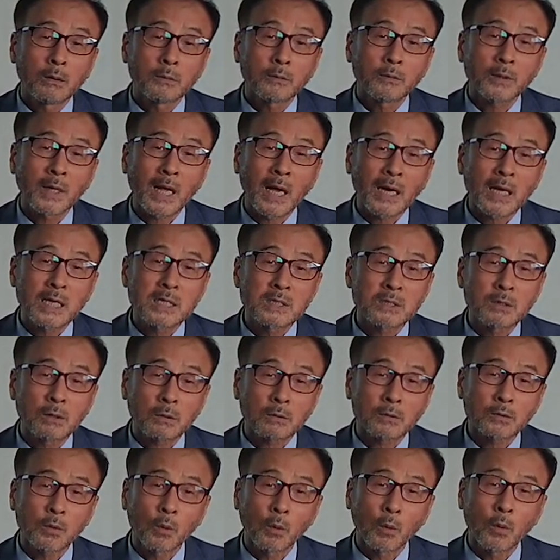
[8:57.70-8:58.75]
나라
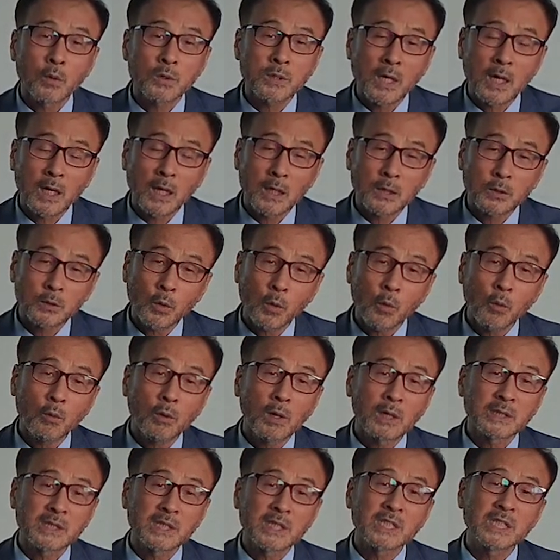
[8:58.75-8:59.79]
지역, 즉 오사카를
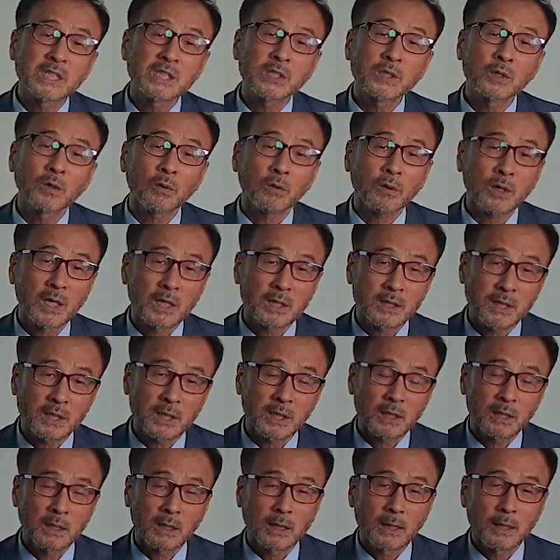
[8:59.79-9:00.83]
통과한 이
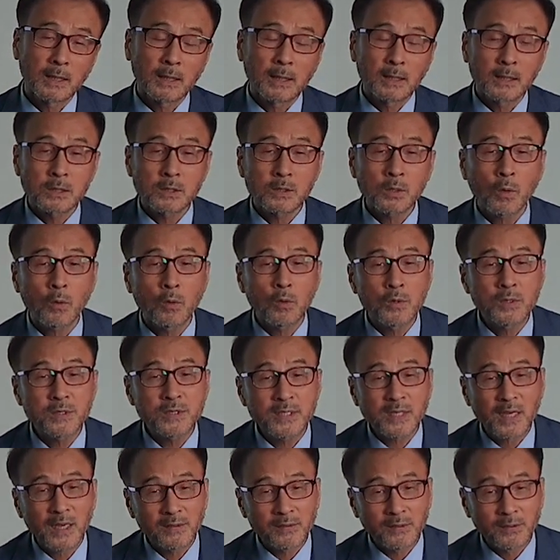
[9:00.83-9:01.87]
지역까지 성을
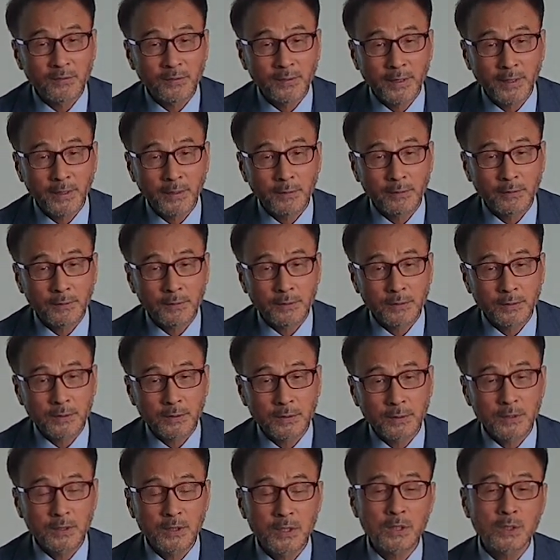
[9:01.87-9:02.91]
쌓았는데요.
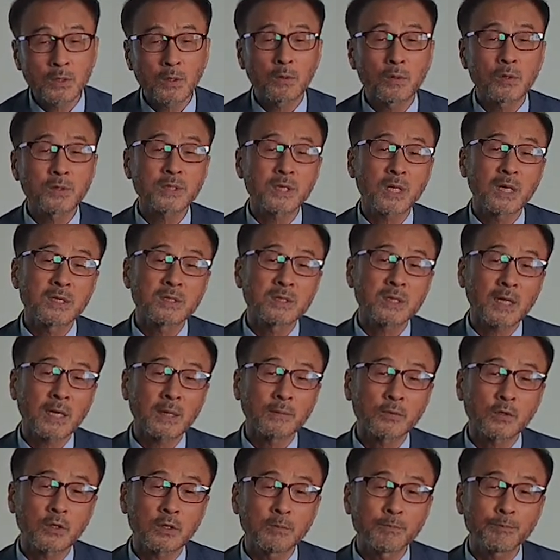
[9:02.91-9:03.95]
이 성을 쌓은
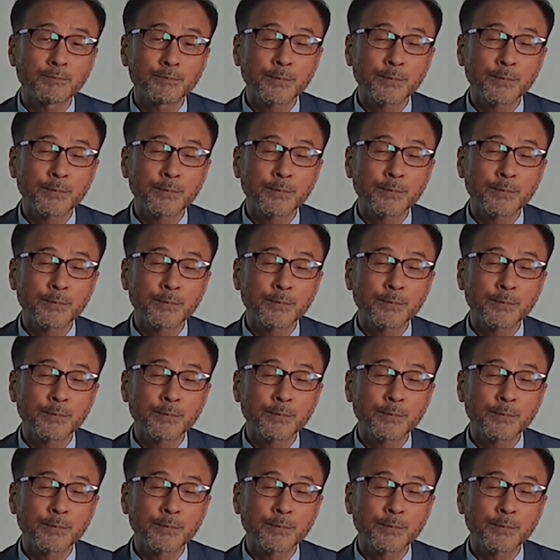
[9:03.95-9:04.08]
사람들은